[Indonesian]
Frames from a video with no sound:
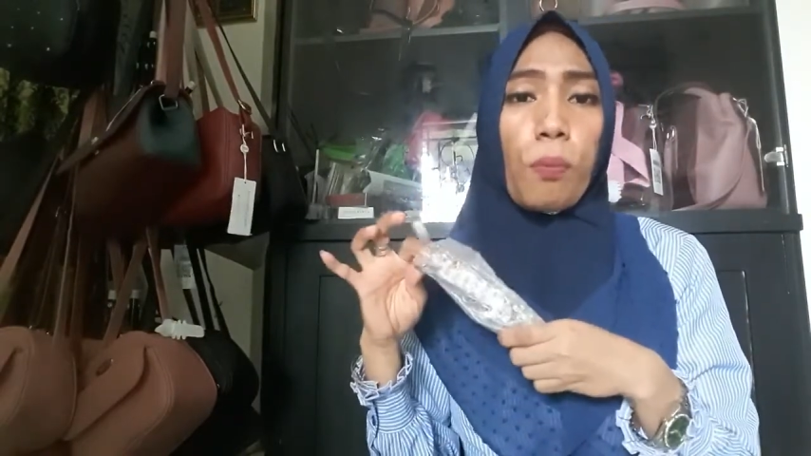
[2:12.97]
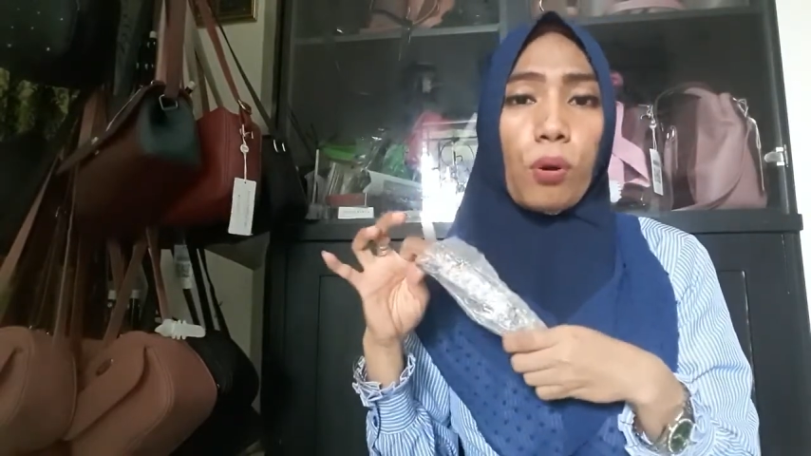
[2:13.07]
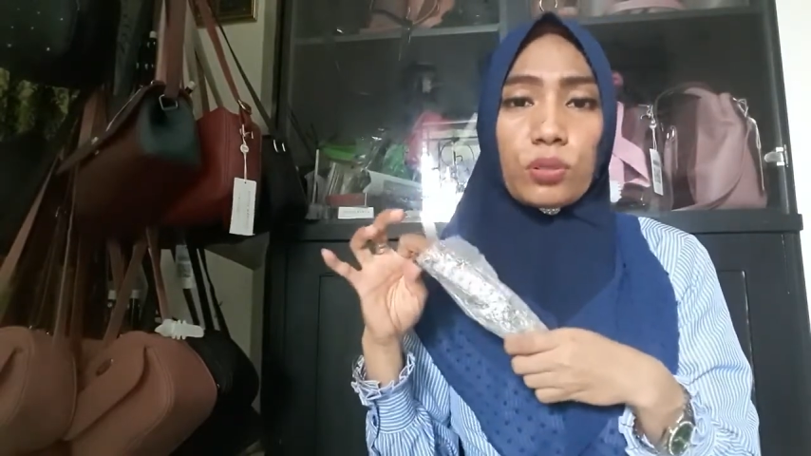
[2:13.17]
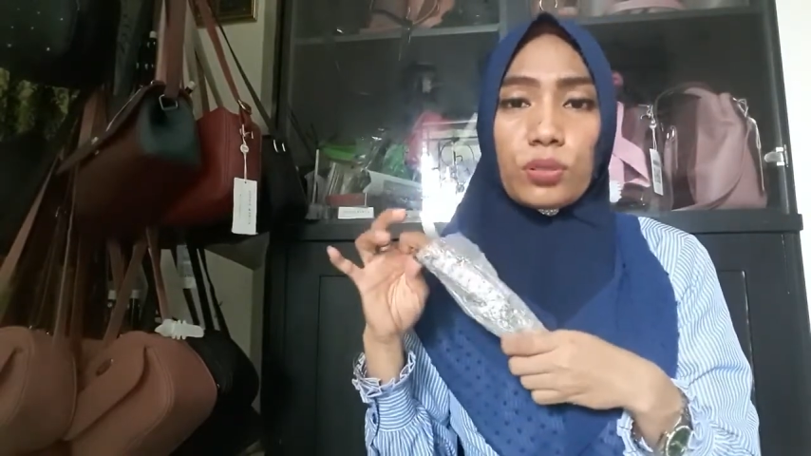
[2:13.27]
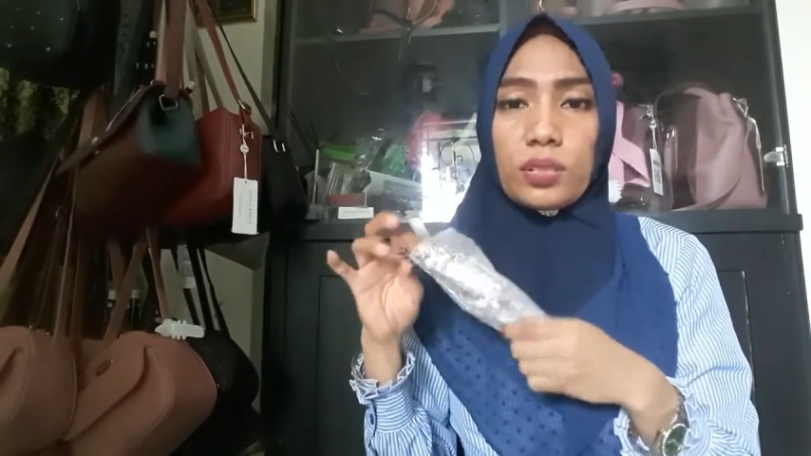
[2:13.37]

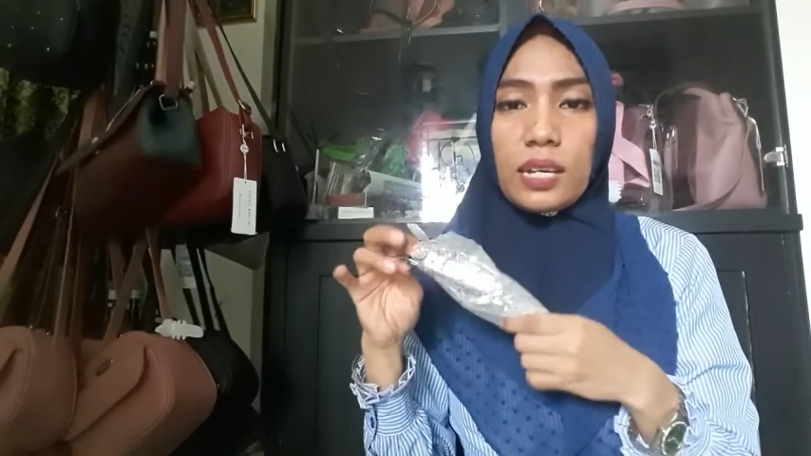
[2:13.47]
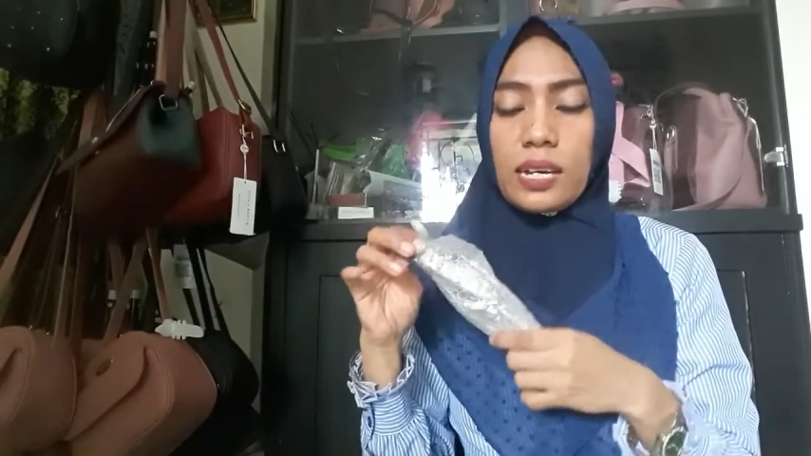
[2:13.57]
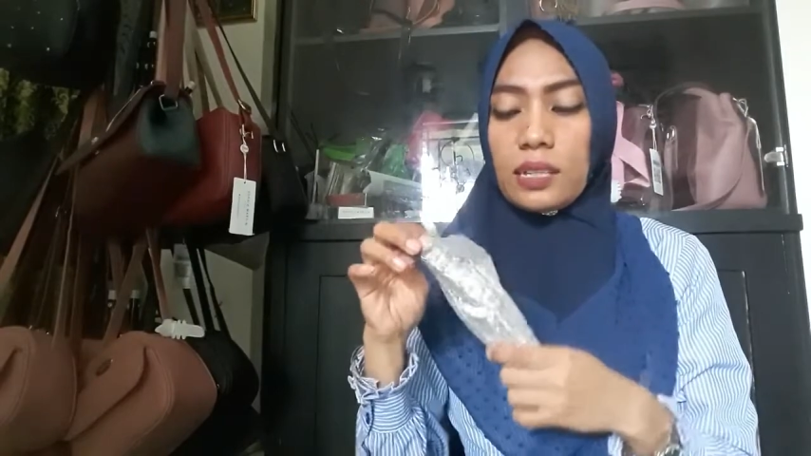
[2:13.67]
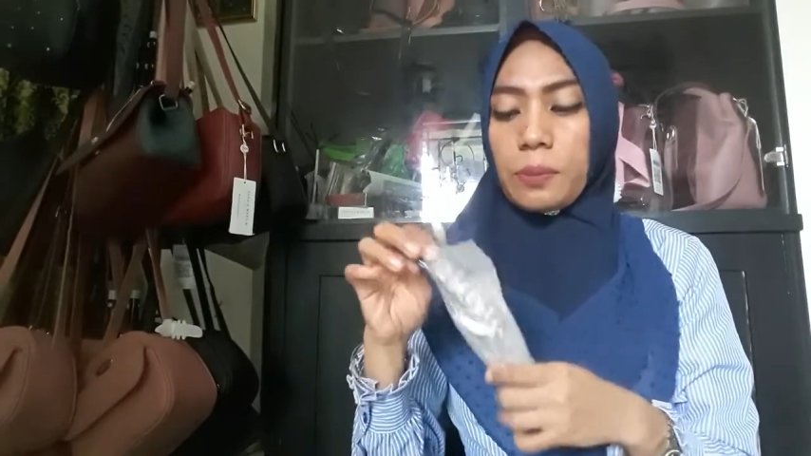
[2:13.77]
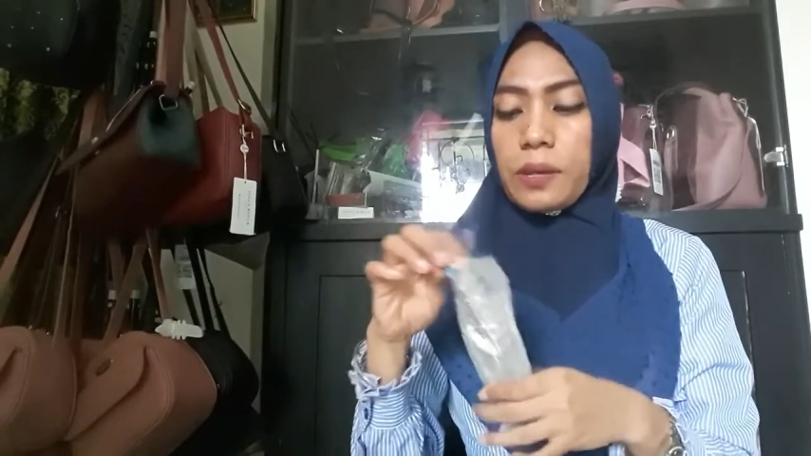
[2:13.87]

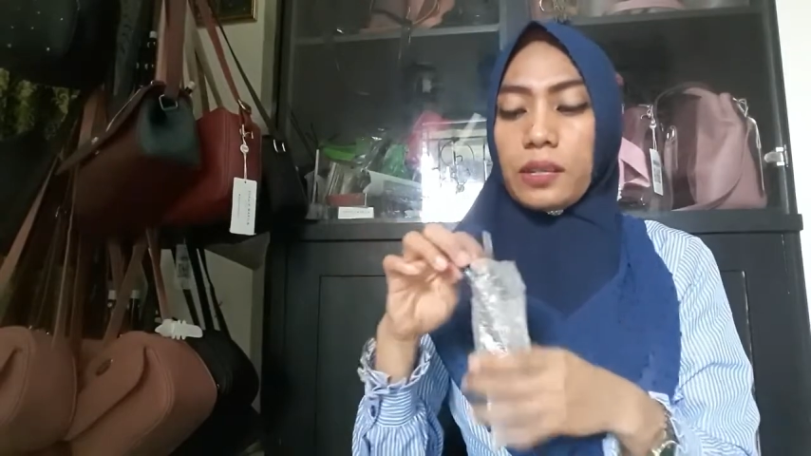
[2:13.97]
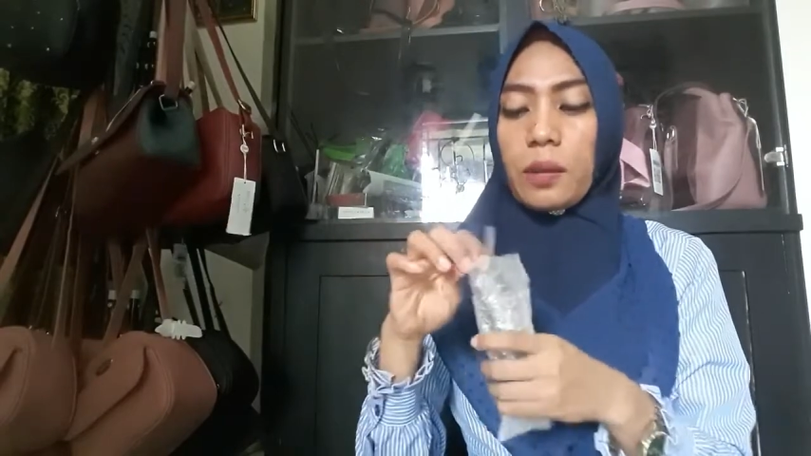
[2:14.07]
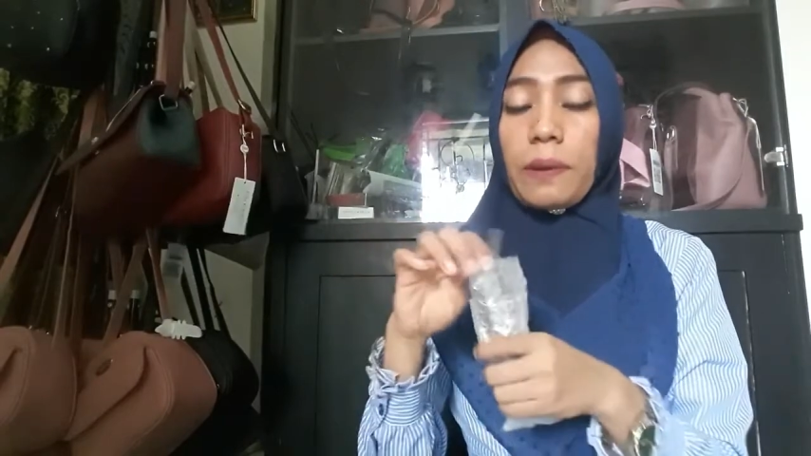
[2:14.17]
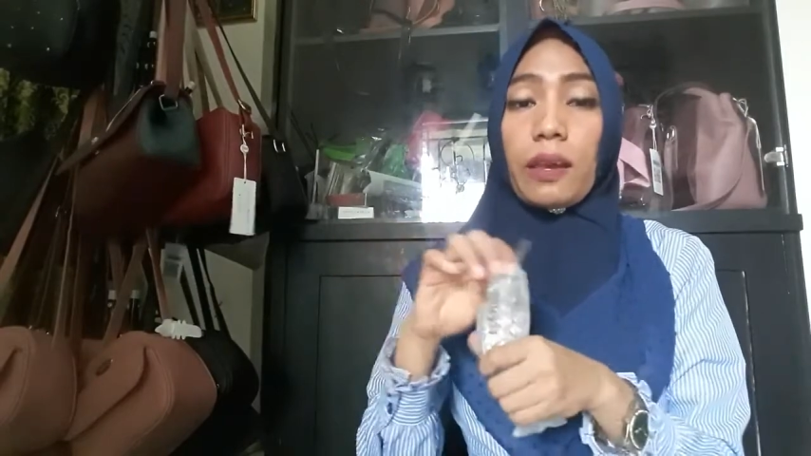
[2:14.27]
boxnya tapi yang kita